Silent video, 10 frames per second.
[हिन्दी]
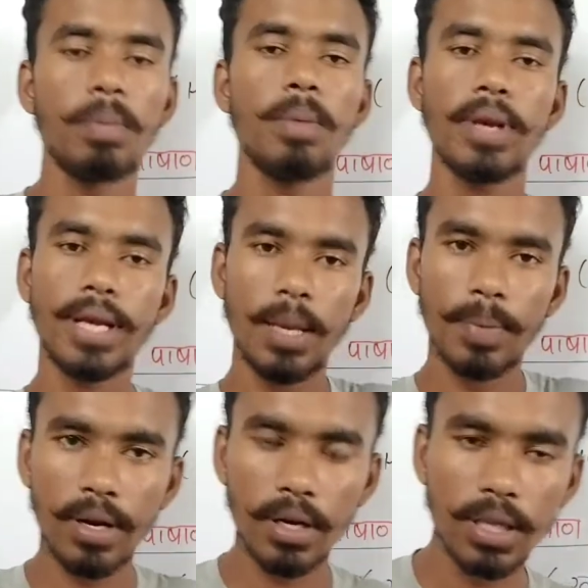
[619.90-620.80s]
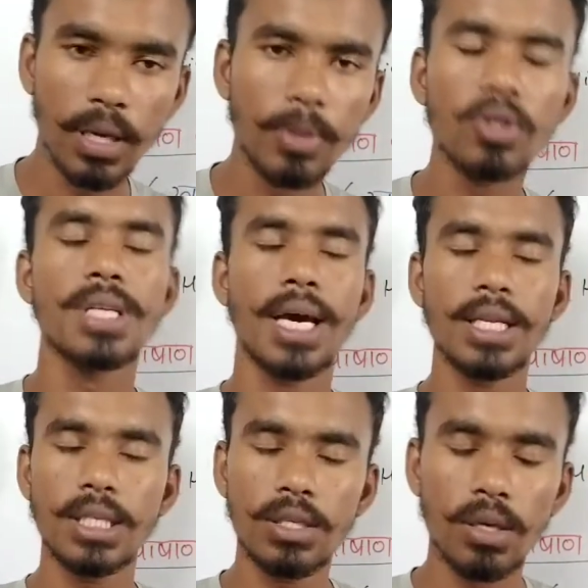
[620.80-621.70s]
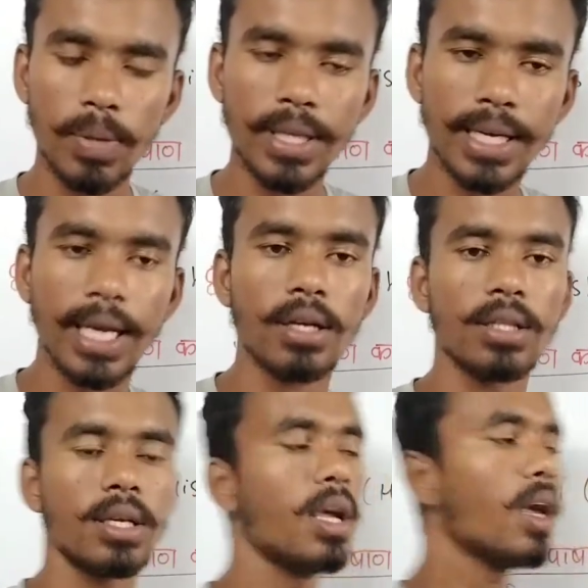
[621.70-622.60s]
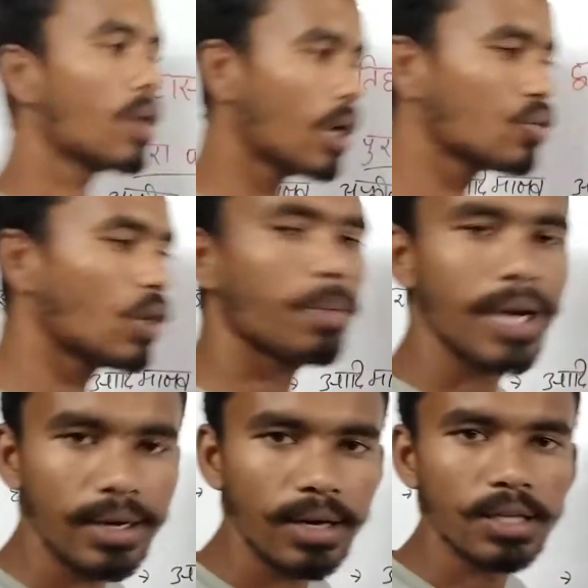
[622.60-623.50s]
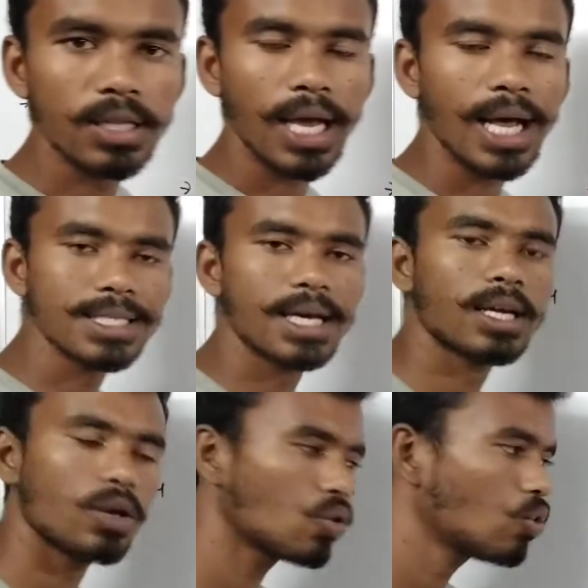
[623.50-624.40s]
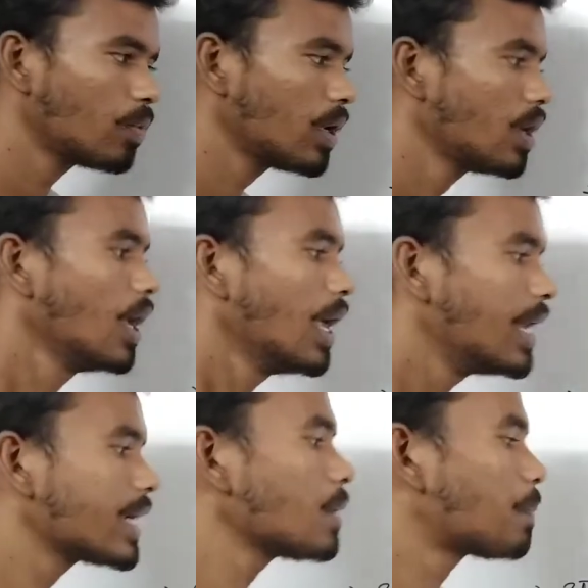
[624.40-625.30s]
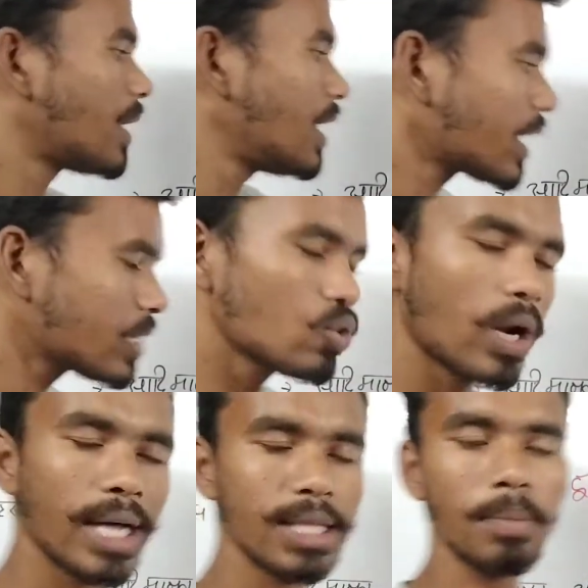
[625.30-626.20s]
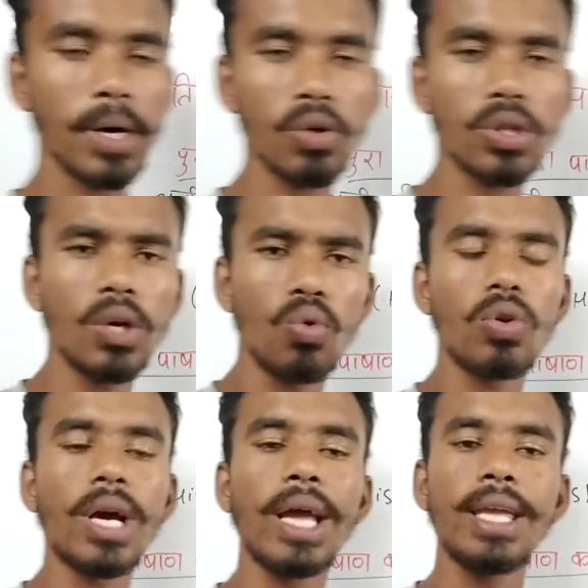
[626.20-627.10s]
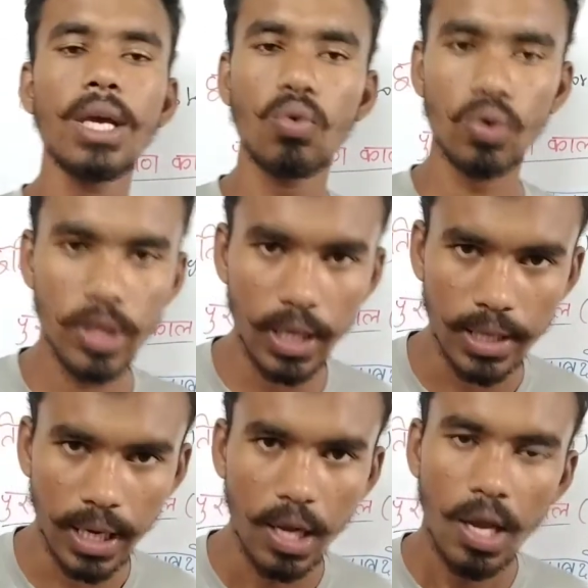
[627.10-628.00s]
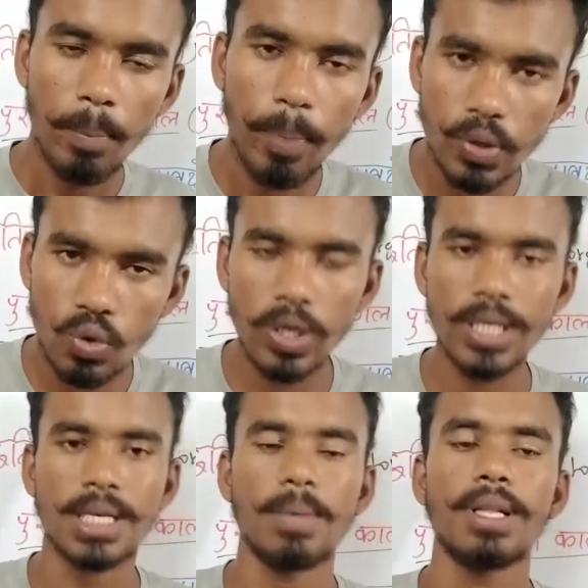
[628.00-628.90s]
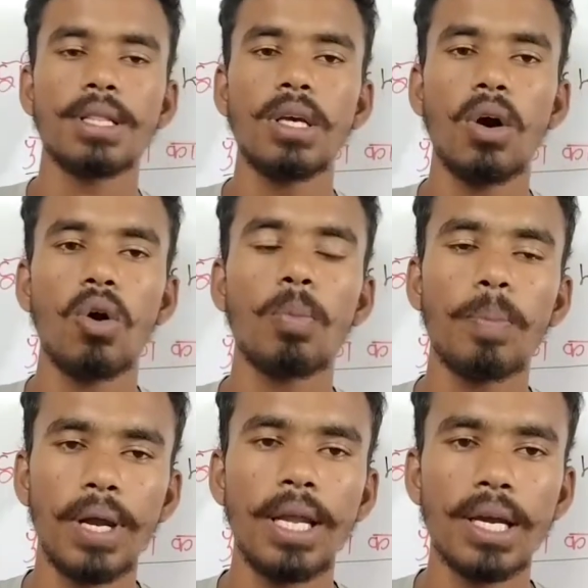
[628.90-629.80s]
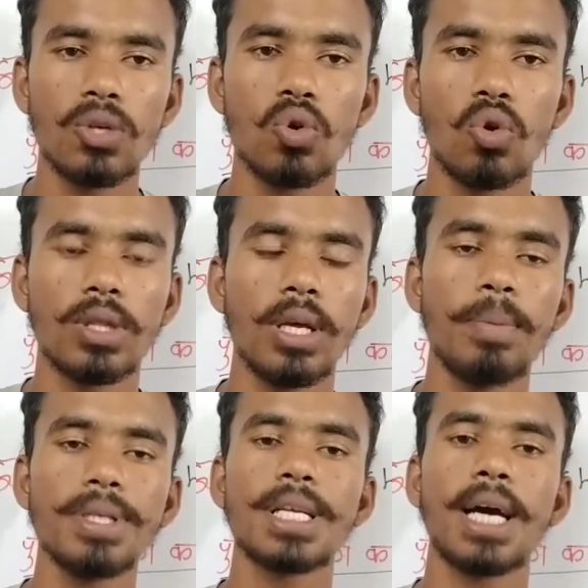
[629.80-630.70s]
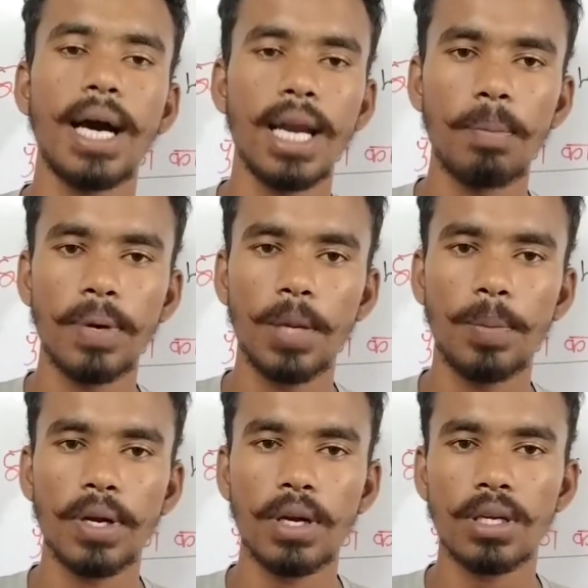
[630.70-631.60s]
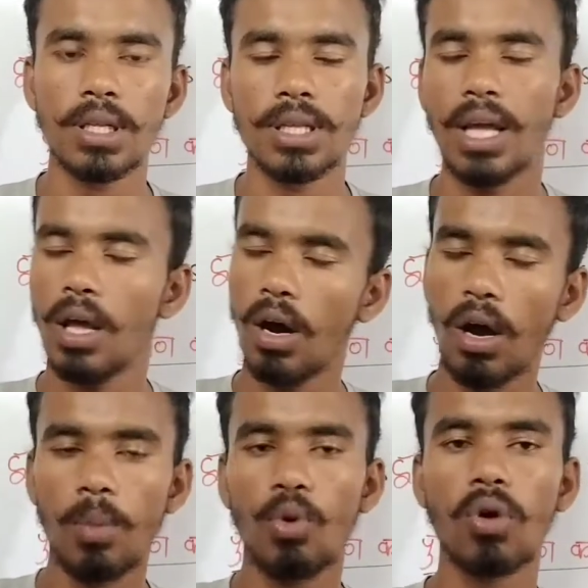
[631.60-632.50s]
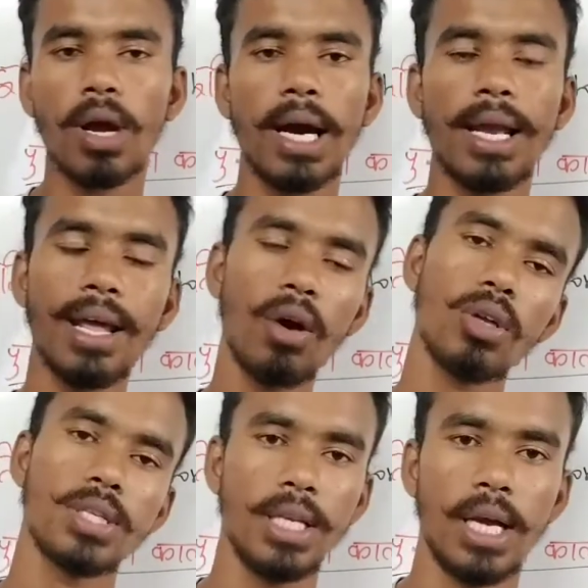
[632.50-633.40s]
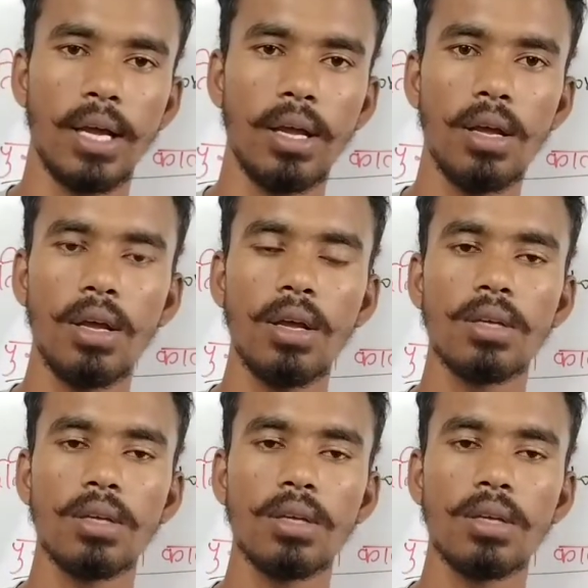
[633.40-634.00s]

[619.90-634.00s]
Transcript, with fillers: बीवी के लिए अपना रखते हैं मतलब सारे चीज मतलब क्या करते हैं घर द्वार बनाकर रखते हैं आजकल के लोगों में लेकिन पहले के जो आदि मानव थे उनका ये कुछ नहीं था पशु के समान थे और पहले के जो लोग थे बस खाना पर डिपेंड करते थे हाँ हम लोग का खाना है और जीना है